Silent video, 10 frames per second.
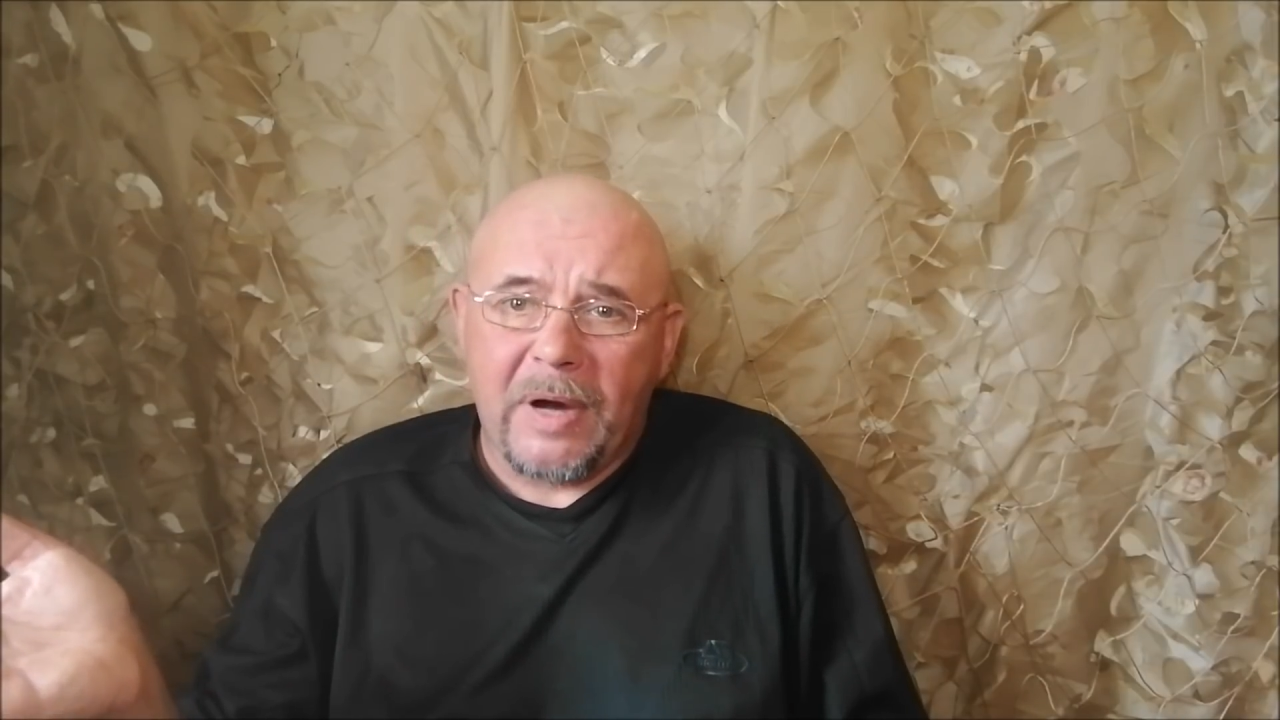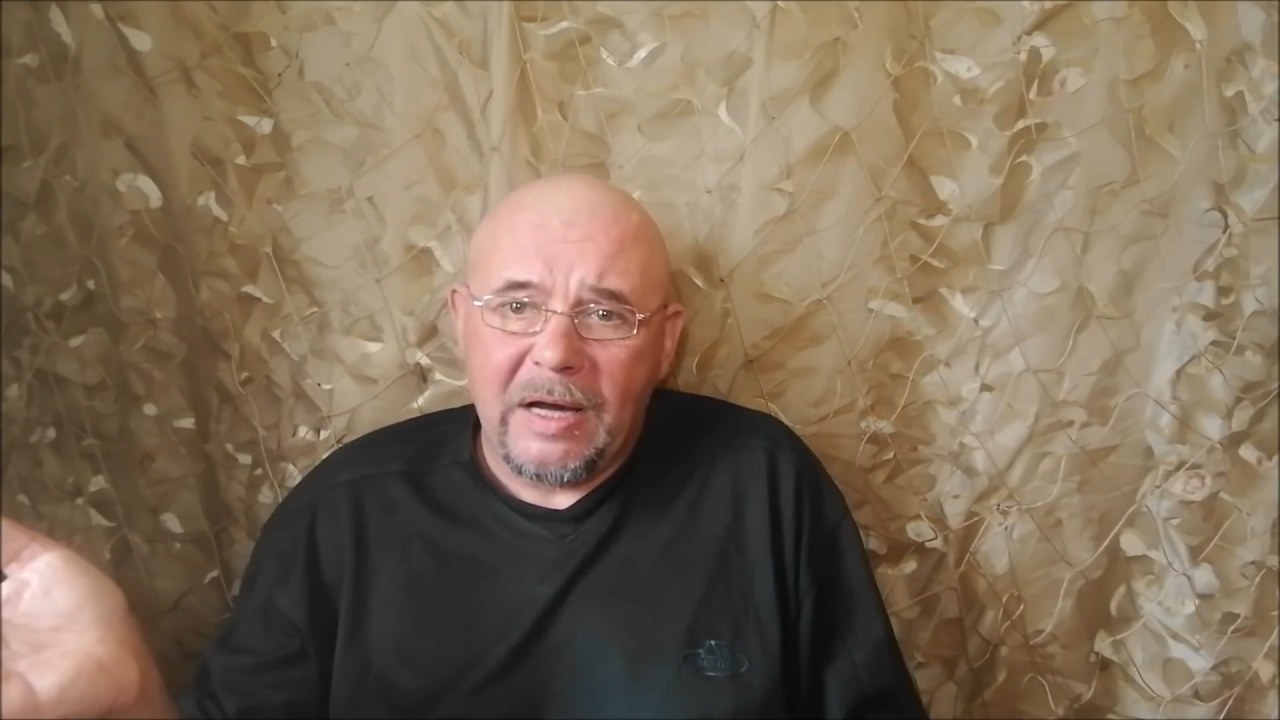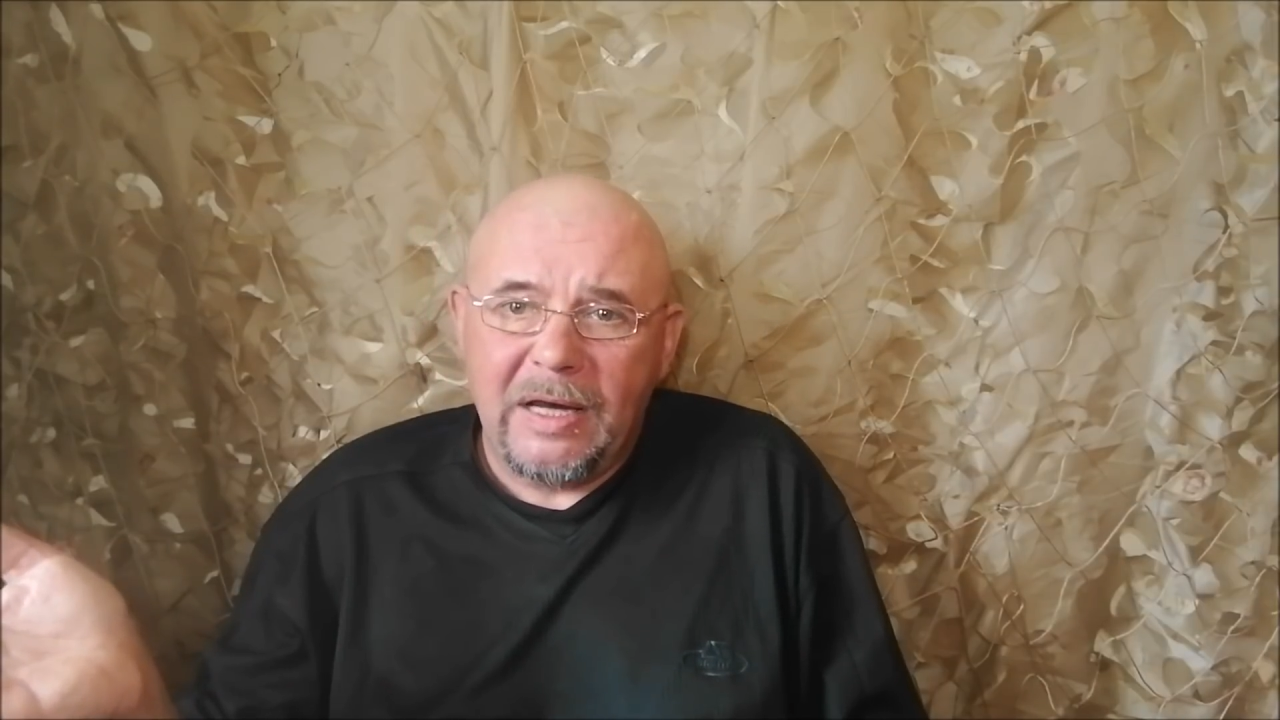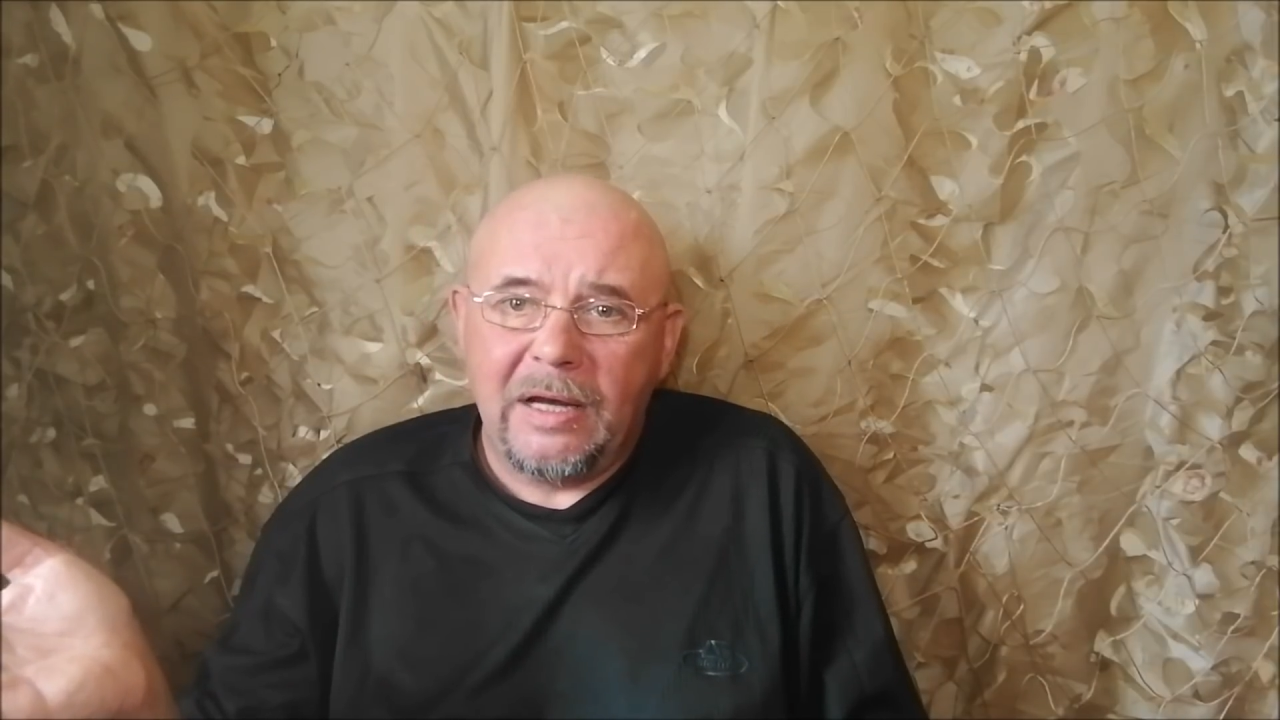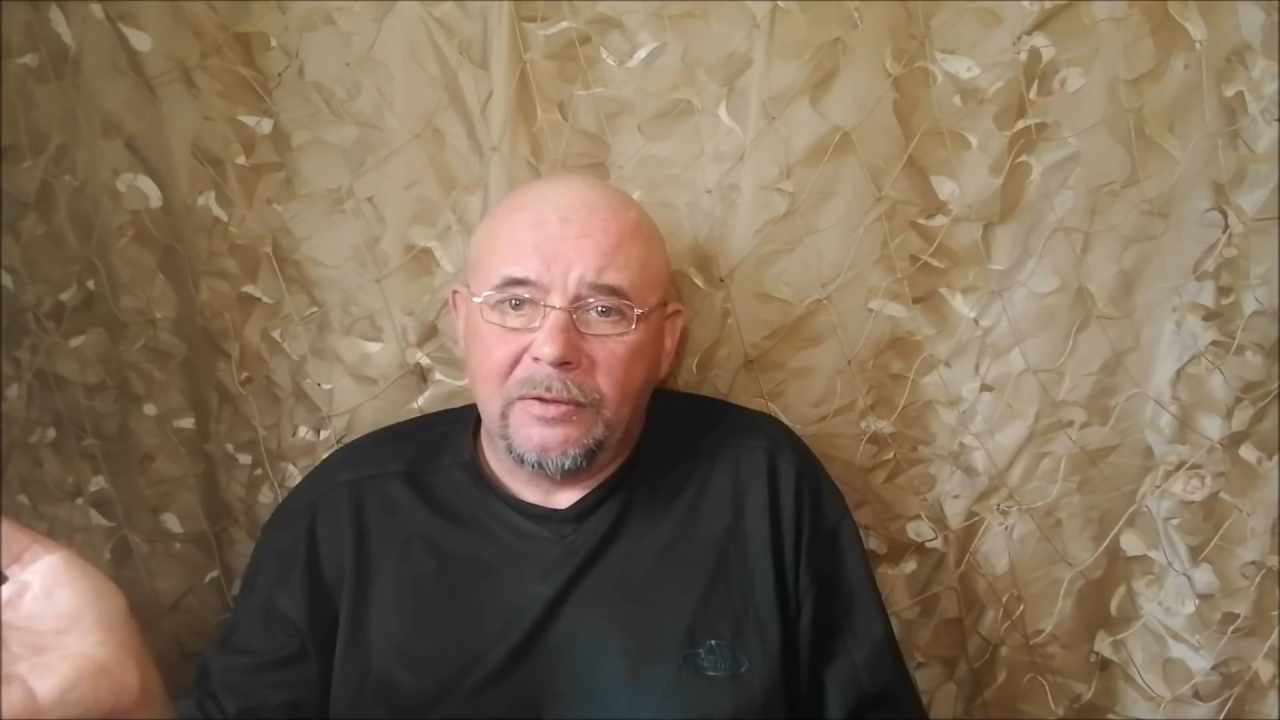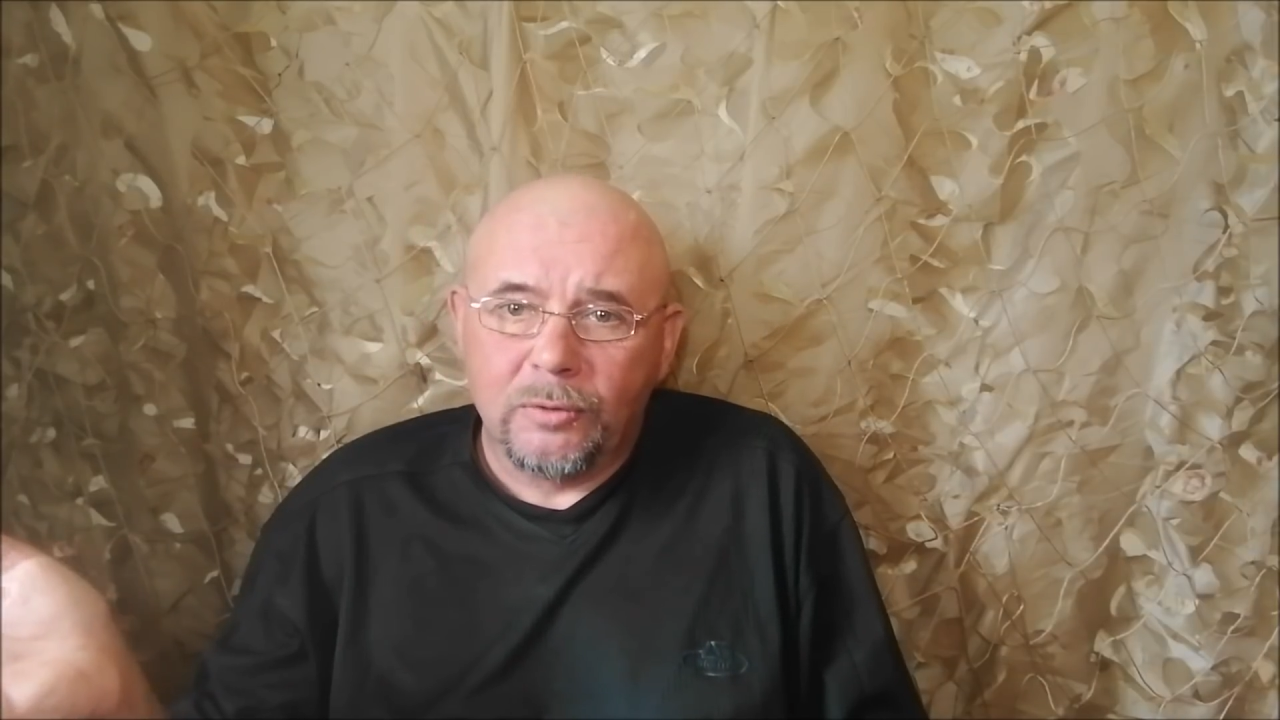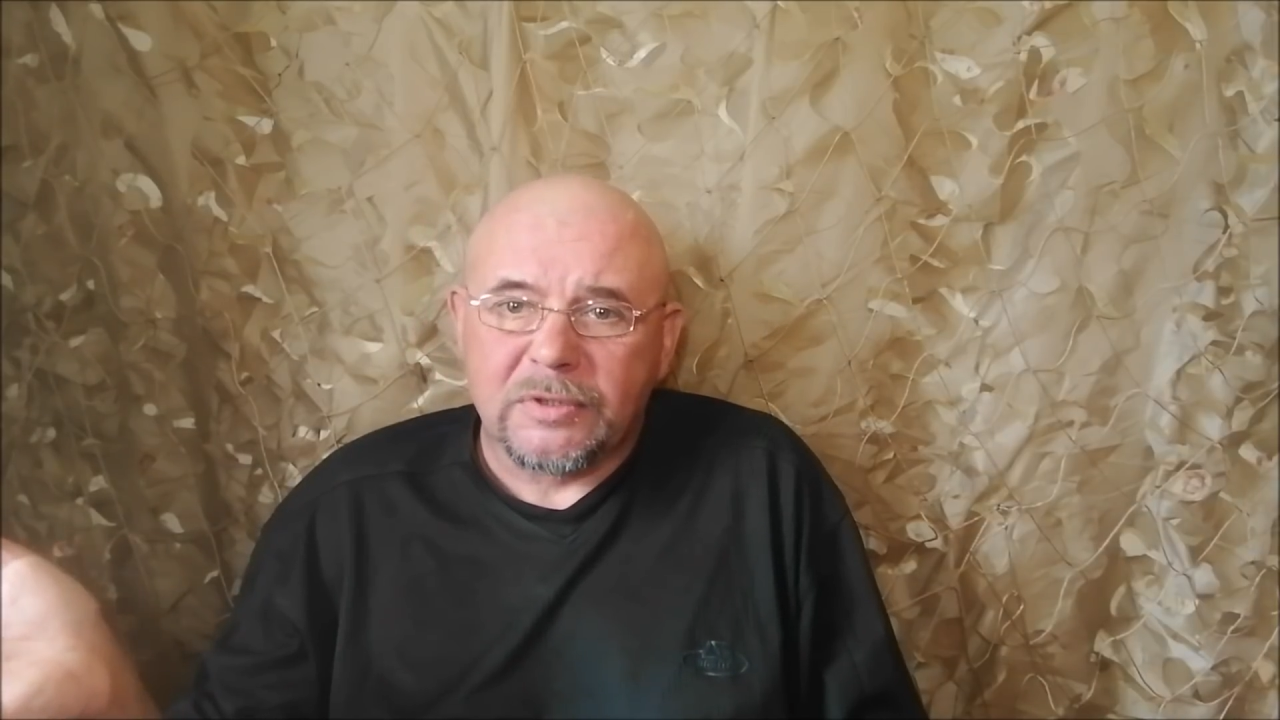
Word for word: параллель,